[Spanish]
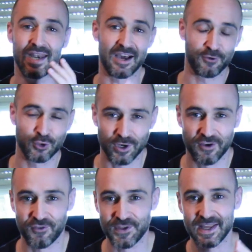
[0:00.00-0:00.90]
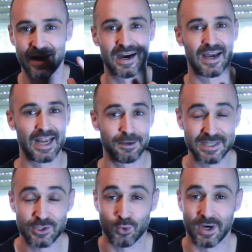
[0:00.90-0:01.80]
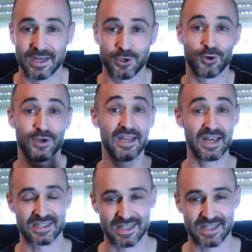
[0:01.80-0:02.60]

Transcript: la fotografía, el vestuario y las